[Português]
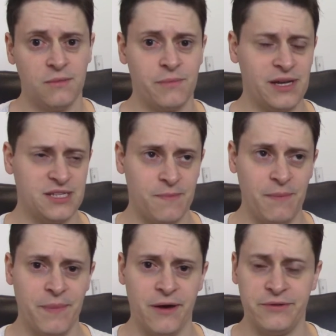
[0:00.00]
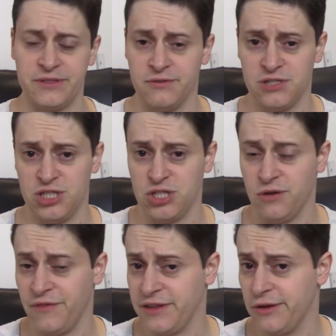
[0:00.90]
para esse papel, então a gente
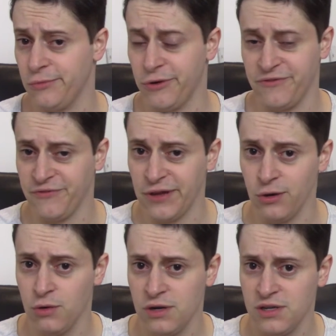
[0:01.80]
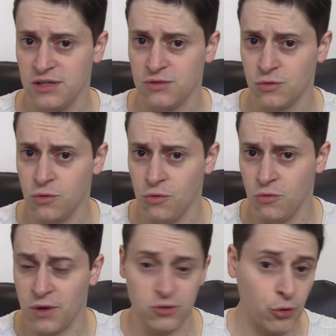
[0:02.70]
não vai ter o Morfeu
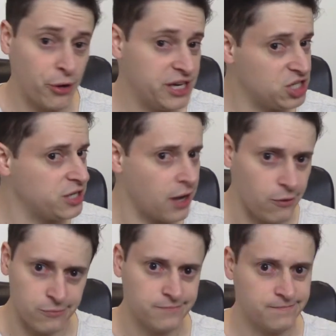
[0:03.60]
com o ator original.